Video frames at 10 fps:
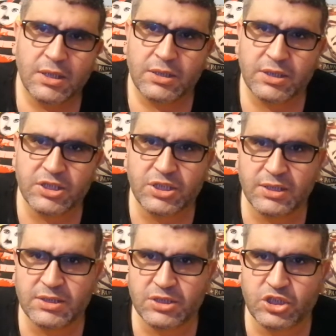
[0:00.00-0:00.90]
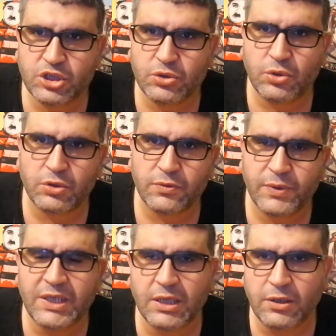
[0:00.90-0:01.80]
yaşadığı çıkıyordu ve
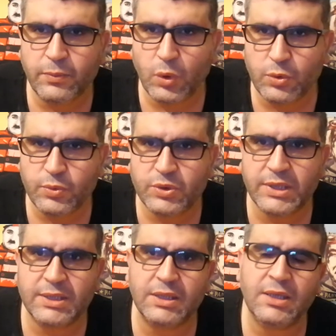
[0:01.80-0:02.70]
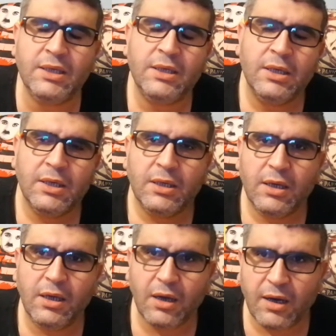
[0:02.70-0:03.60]
yeni bölümünde de
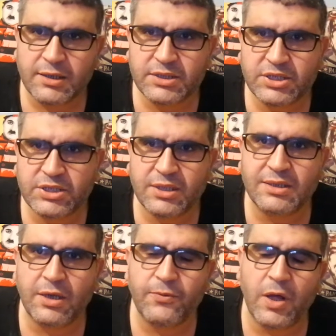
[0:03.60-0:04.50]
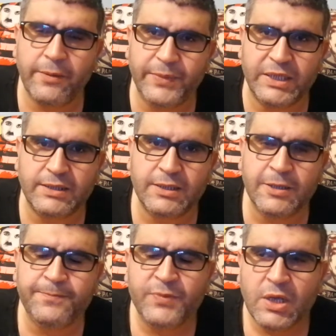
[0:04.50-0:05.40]
e, artışta devam etti.
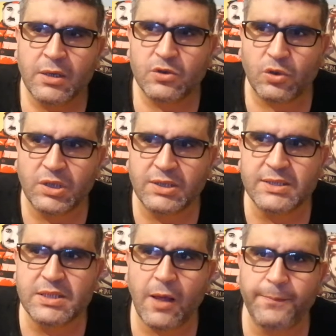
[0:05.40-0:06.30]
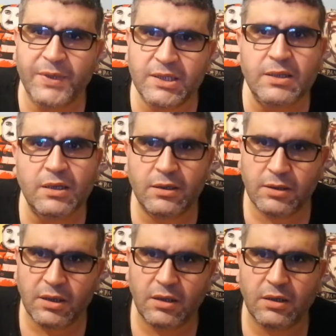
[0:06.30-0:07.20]
Total izlenmede de
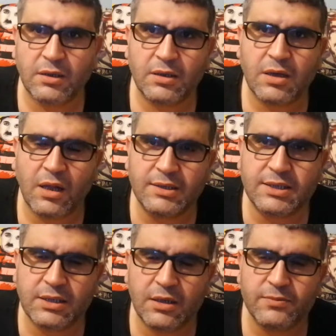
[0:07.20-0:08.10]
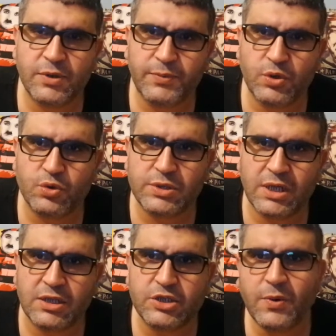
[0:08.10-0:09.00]
e, Kalk Gidelim'de bir yükseliş